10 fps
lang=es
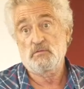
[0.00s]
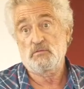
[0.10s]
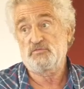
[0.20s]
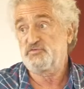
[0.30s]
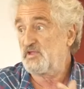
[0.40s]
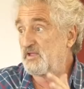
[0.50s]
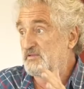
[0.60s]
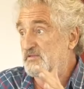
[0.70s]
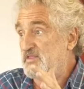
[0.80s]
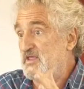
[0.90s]
O sea,
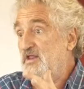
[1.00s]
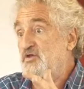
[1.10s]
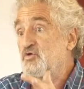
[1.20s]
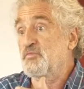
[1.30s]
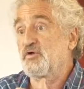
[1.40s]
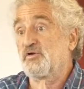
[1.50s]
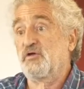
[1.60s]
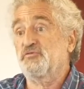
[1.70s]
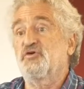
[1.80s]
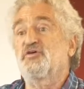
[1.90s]
tiene números
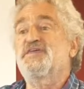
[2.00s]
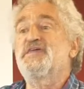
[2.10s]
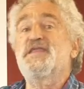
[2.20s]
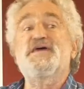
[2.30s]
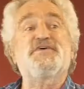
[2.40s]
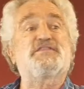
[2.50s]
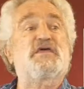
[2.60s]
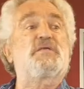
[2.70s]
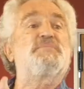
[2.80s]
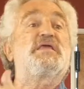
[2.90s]
clausos. ¿Quiénes
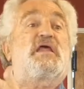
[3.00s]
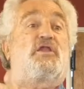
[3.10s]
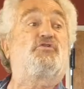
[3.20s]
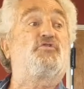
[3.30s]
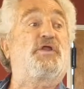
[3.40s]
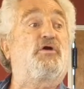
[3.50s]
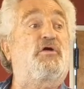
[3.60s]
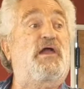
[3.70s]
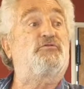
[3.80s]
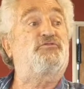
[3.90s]
determinan los números
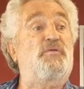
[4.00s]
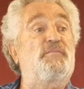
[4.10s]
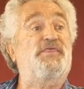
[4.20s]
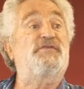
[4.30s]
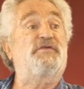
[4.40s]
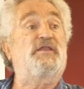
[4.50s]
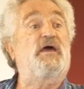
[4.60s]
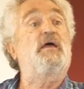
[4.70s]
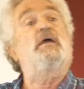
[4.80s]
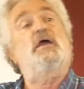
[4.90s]
clausos en
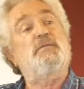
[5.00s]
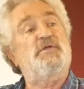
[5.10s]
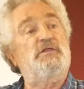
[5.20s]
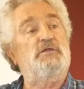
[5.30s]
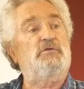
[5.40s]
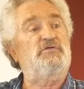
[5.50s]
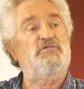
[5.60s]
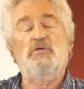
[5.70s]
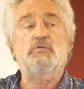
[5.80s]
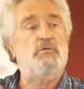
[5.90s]
medicina? El Ministerio de
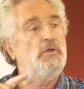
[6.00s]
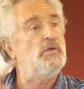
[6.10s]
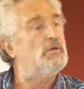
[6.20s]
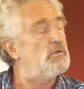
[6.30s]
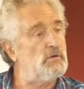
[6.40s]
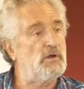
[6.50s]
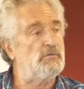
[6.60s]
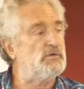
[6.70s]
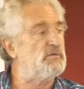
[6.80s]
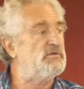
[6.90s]
Salud, no la
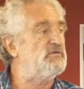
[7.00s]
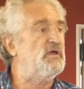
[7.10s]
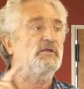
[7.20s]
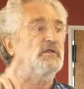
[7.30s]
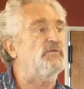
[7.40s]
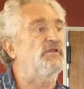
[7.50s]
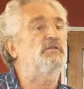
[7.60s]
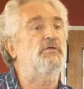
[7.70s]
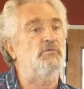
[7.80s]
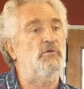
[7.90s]
universidad ni el
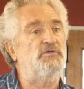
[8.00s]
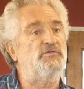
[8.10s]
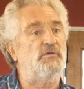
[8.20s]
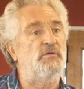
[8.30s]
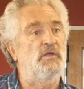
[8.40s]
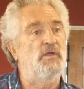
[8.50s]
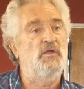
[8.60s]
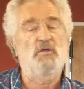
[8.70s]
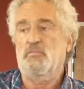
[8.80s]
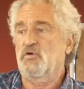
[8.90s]
Ministerio de Educación,
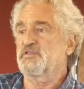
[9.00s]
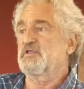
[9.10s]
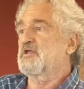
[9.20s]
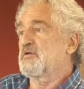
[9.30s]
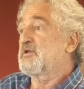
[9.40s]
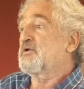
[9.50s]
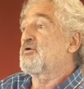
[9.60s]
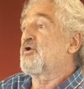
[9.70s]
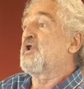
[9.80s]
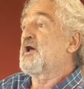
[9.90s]
porque tiene que ver
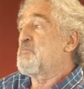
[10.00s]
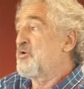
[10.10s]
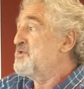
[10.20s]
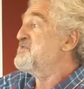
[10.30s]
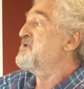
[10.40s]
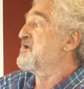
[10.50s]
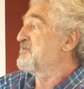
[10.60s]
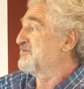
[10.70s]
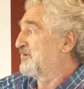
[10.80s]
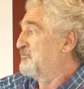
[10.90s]
con las políticas
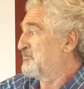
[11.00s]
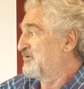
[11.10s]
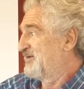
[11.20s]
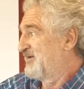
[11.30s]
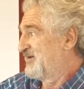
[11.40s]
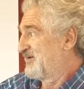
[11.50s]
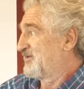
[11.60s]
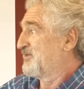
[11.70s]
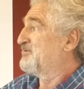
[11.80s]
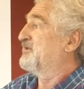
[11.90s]
de salud. Es
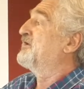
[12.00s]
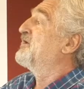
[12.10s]
decir,